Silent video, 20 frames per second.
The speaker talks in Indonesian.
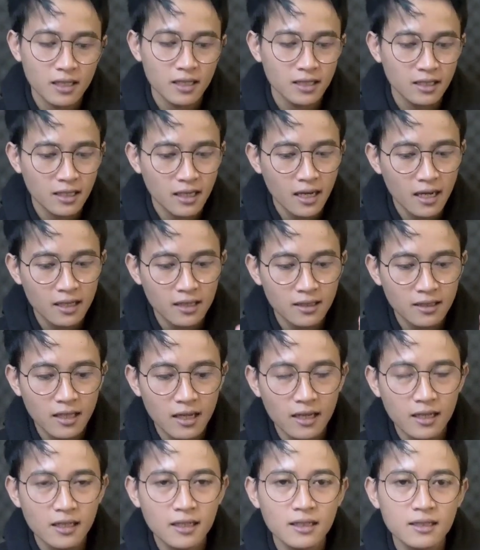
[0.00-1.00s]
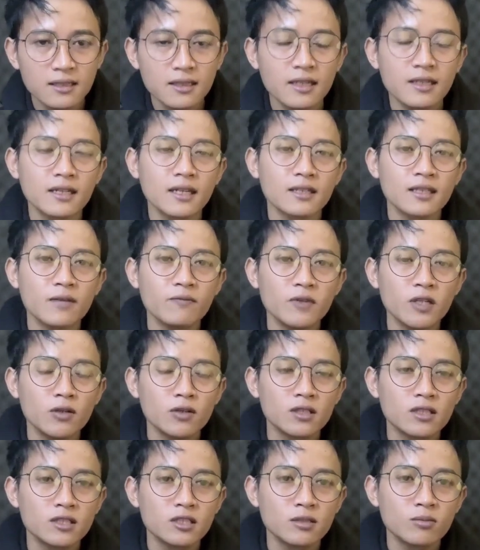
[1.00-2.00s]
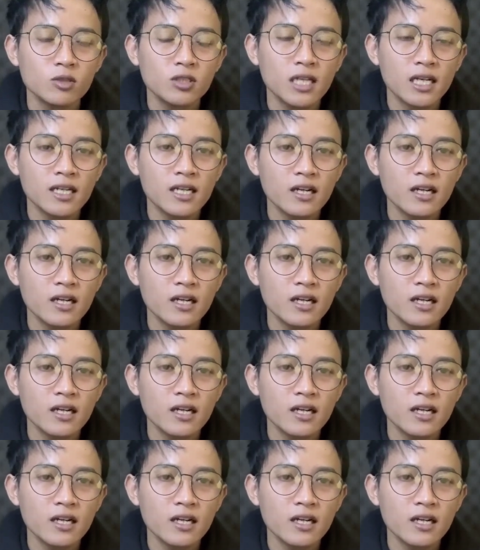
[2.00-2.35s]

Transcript: ketika kita klik ternyata video tersebut